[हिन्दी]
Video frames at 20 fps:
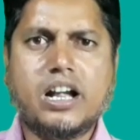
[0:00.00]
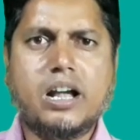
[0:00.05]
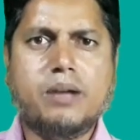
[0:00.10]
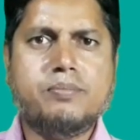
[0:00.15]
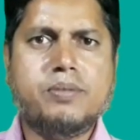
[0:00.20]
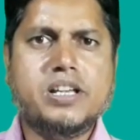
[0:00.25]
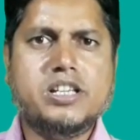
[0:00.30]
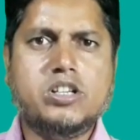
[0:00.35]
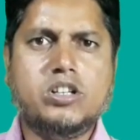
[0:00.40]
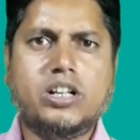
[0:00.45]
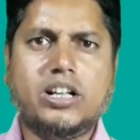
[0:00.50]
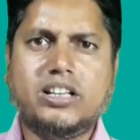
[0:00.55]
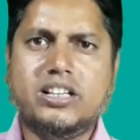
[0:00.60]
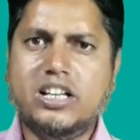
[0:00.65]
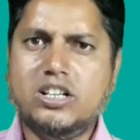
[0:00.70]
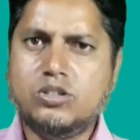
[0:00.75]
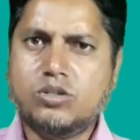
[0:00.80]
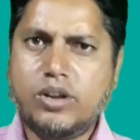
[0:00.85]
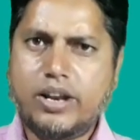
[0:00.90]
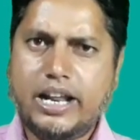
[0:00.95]
का फीस होता है
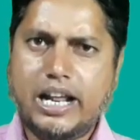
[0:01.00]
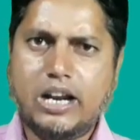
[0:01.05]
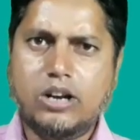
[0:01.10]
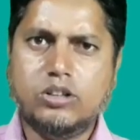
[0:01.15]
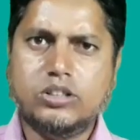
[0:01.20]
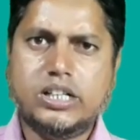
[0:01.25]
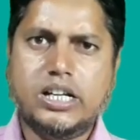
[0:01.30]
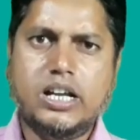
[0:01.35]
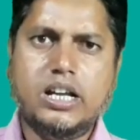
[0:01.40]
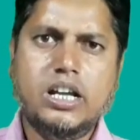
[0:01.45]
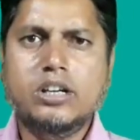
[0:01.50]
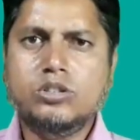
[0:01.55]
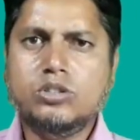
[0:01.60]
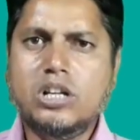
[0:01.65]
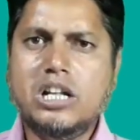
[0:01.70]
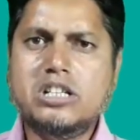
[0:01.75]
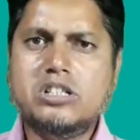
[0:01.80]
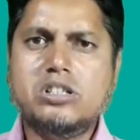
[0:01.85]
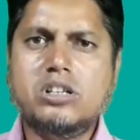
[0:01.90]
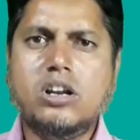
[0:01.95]
तीन सौ रियल होता है
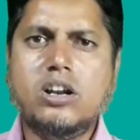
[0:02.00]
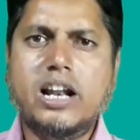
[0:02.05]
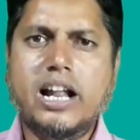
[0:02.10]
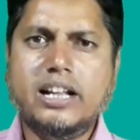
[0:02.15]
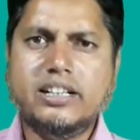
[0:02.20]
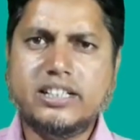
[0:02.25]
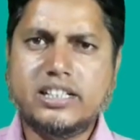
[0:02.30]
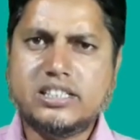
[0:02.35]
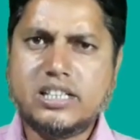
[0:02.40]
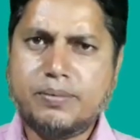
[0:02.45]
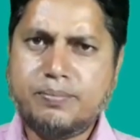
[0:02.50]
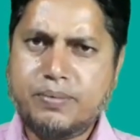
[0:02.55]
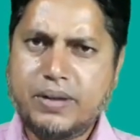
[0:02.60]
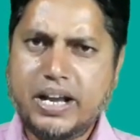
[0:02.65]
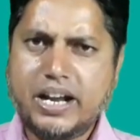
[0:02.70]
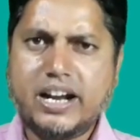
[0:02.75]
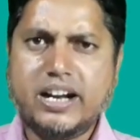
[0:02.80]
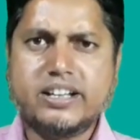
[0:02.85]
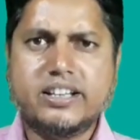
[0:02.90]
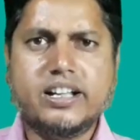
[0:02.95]
तीन सौ रियल जैसे पे
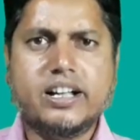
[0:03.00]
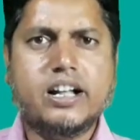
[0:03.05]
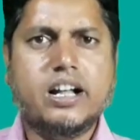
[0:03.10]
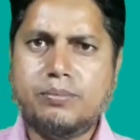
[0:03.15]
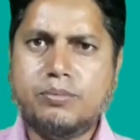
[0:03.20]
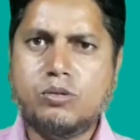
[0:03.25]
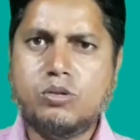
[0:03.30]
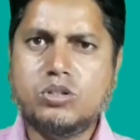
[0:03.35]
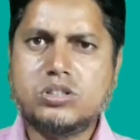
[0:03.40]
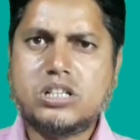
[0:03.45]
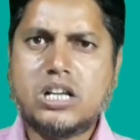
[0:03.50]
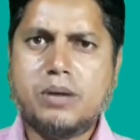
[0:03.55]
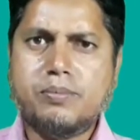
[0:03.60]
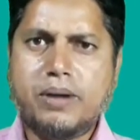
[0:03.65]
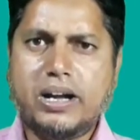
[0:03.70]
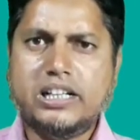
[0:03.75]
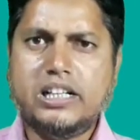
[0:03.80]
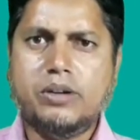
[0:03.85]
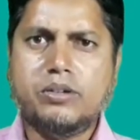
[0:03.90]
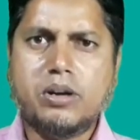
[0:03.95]
कर देगा उसके
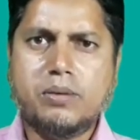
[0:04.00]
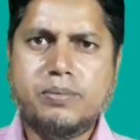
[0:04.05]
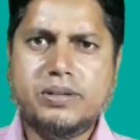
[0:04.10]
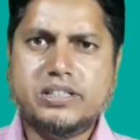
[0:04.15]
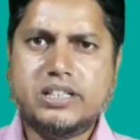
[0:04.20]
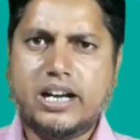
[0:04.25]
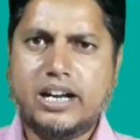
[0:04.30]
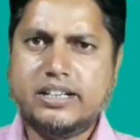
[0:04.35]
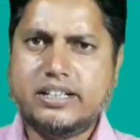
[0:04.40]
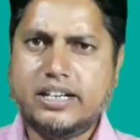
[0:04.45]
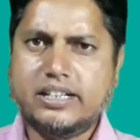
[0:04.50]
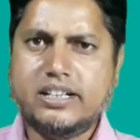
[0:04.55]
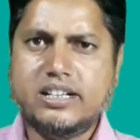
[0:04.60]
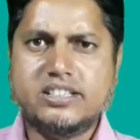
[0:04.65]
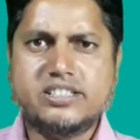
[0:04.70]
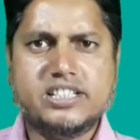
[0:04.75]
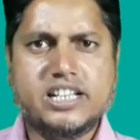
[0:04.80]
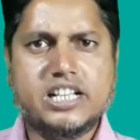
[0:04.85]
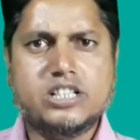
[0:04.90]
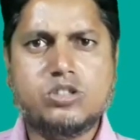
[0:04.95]
बाद आपका भिसा का टेटस
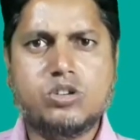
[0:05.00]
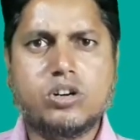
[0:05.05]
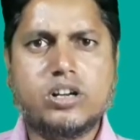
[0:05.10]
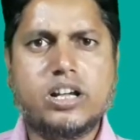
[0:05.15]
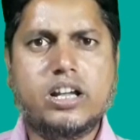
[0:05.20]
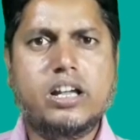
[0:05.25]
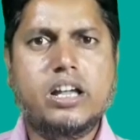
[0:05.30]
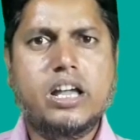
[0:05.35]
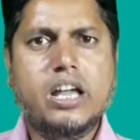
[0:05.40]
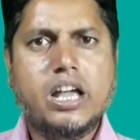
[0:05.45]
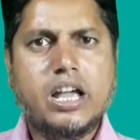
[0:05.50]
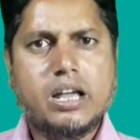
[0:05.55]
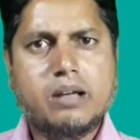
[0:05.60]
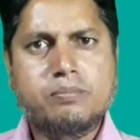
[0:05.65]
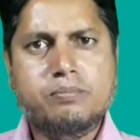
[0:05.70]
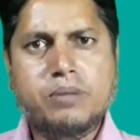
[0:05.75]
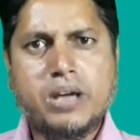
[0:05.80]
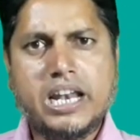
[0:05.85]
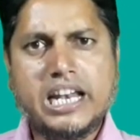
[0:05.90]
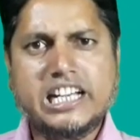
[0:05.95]
चेंज होकर
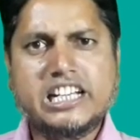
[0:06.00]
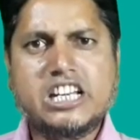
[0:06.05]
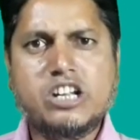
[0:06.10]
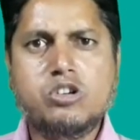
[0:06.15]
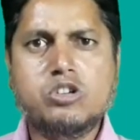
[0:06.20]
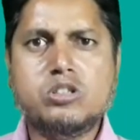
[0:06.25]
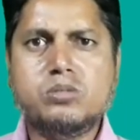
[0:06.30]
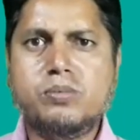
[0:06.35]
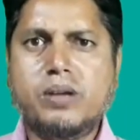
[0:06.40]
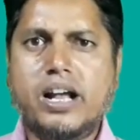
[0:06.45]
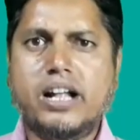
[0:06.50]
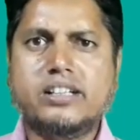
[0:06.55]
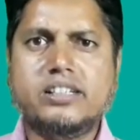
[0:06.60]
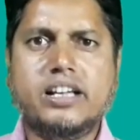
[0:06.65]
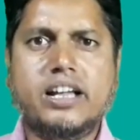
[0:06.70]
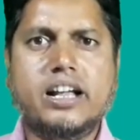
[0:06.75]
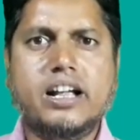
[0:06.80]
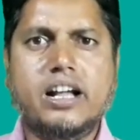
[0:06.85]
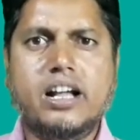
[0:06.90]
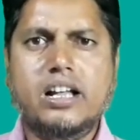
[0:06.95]
वेलिटी यूज़ में आ
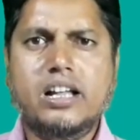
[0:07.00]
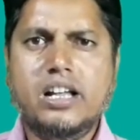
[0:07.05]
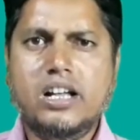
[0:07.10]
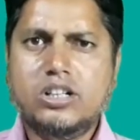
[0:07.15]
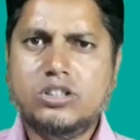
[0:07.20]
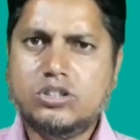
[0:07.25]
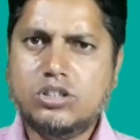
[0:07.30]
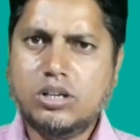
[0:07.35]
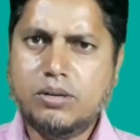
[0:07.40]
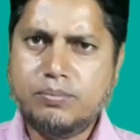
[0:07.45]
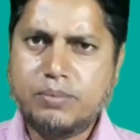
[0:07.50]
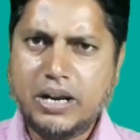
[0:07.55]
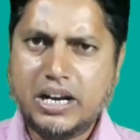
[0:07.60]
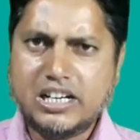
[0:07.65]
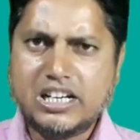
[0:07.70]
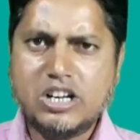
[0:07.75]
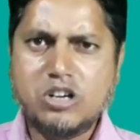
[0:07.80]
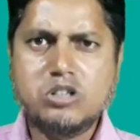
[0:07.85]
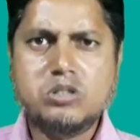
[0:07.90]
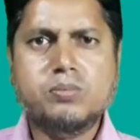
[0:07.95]
जाएगा तो
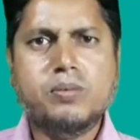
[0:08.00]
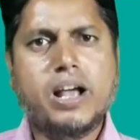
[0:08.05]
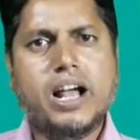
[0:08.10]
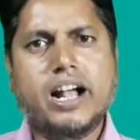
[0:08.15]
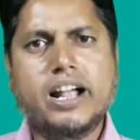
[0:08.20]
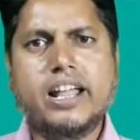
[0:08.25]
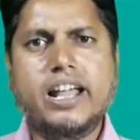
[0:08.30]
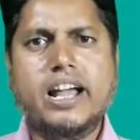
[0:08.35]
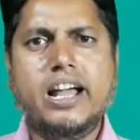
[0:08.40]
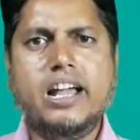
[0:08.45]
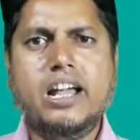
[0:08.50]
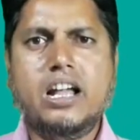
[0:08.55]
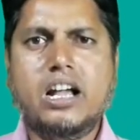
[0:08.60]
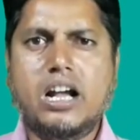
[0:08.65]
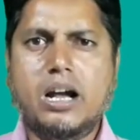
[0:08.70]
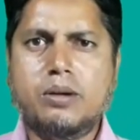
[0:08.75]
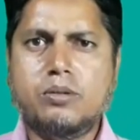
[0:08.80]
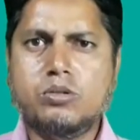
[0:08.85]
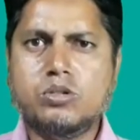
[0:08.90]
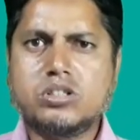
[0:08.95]
वेलिटी यूज़ में आ गया है
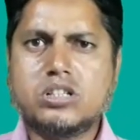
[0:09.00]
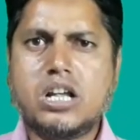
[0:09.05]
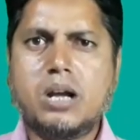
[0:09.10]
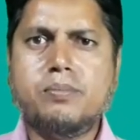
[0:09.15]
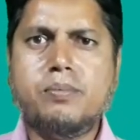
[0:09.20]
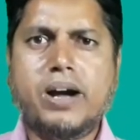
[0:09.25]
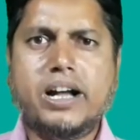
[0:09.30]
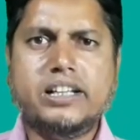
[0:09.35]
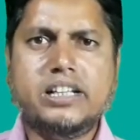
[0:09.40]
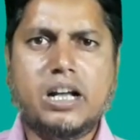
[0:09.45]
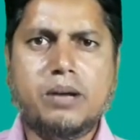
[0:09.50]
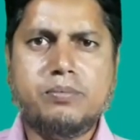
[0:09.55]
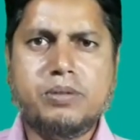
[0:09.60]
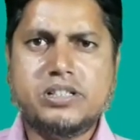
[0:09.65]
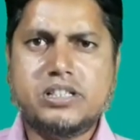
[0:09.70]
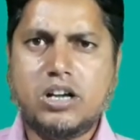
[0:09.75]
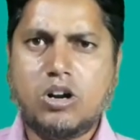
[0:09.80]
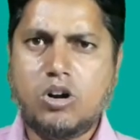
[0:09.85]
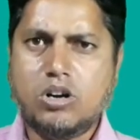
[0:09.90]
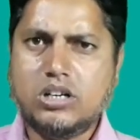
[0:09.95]
अब उसके बाद आप
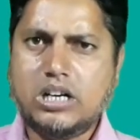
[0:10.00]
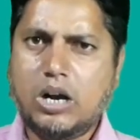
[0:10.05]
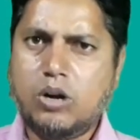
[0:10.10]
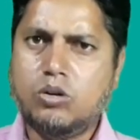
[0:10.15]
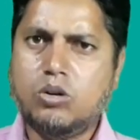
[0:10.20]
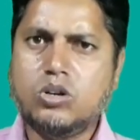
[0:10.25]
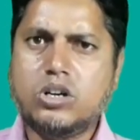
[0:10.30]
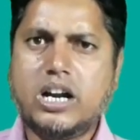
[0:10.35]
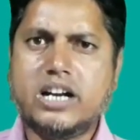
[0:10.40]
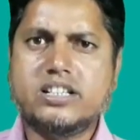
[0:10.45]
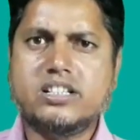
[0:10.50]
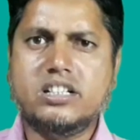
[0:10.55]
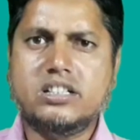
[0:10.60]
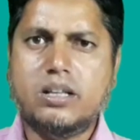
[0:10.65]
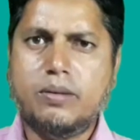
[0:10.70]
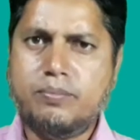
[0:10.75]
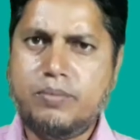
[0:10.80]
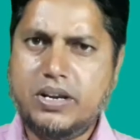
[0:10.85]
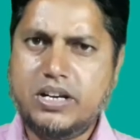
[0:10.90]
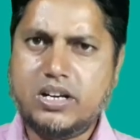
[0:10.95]
भिसा को डाउनलोड कर सकते
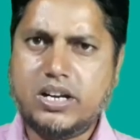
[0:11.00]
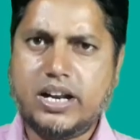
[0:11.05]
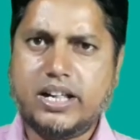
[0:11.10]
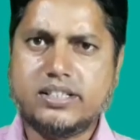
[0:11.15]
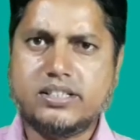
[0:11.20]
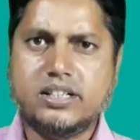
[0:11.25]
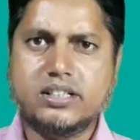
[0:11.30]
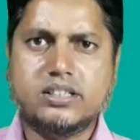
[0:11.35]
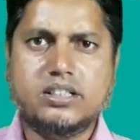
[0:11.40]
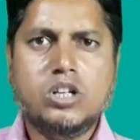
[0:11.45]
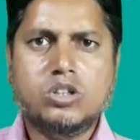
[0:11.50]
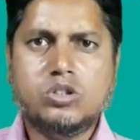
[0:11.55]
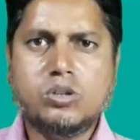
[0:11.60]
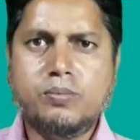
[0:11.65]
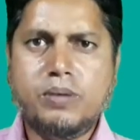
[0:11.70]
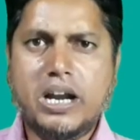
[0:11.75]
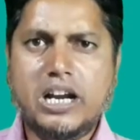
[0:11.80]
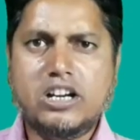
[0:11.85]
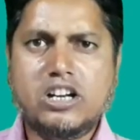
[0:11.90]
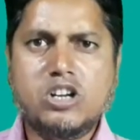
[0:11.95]
पिन करा सकते तो
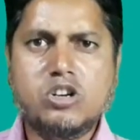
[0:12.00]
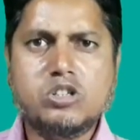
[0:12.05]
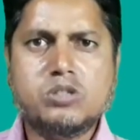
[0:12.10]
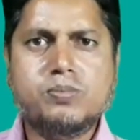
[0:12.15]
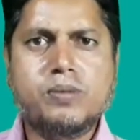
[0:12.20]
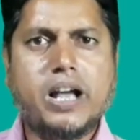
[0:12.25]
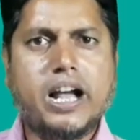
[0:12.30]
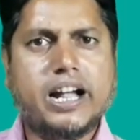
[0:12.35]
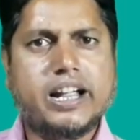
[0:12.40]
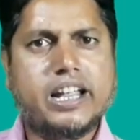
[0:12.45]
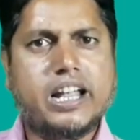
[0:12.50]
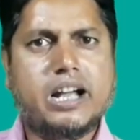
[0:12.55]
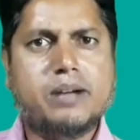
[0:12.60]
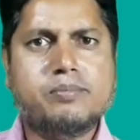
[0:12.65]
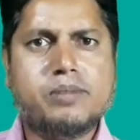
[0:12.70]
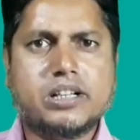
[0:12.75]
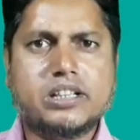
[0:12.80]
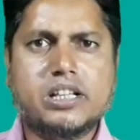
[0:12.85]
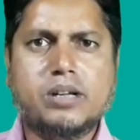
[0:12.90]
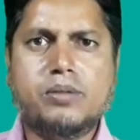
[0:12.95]
वेलिटी यूज़ में आ गया
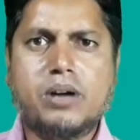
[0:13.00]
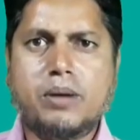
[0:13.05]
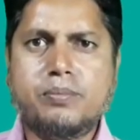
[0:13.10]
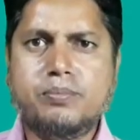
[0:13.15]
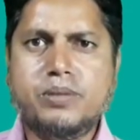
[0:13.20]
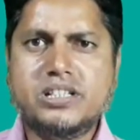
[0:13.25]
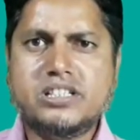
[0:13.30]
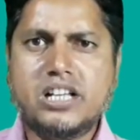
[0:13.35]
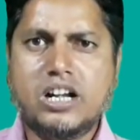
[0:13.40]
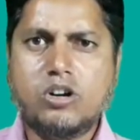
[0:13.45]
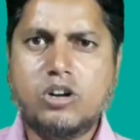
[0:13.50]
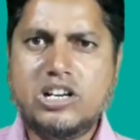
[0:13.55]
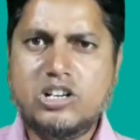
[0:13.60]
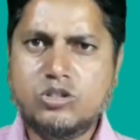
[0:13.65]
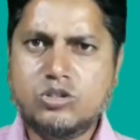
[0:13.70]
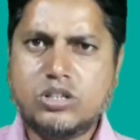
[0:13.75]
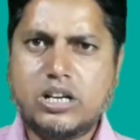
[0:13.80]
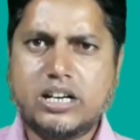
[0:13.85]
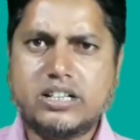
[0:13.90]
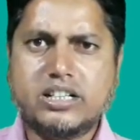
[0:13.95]
मतलब आप भिसा को
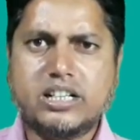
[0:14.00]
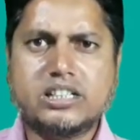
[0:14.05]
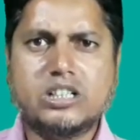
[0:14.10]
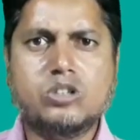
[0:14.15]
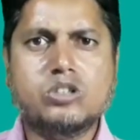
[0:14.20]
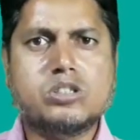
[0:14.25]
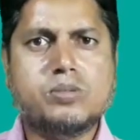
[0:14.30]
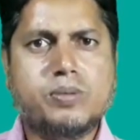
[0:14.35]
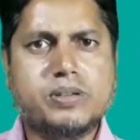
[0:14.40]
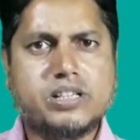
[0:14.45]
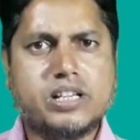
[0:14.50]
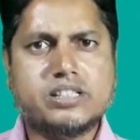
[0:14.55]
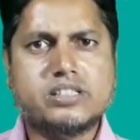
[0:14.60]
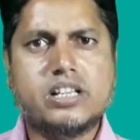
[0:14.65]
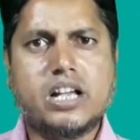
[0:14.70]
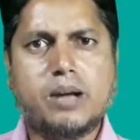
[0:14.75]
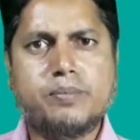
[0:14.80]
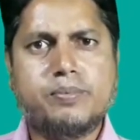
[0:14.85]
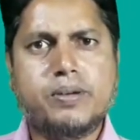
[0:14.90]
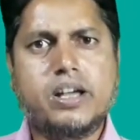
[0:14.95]
यूज़ कर सकते उस भिसा से
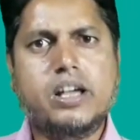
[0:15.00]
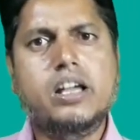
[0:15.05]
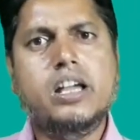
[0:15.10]
आप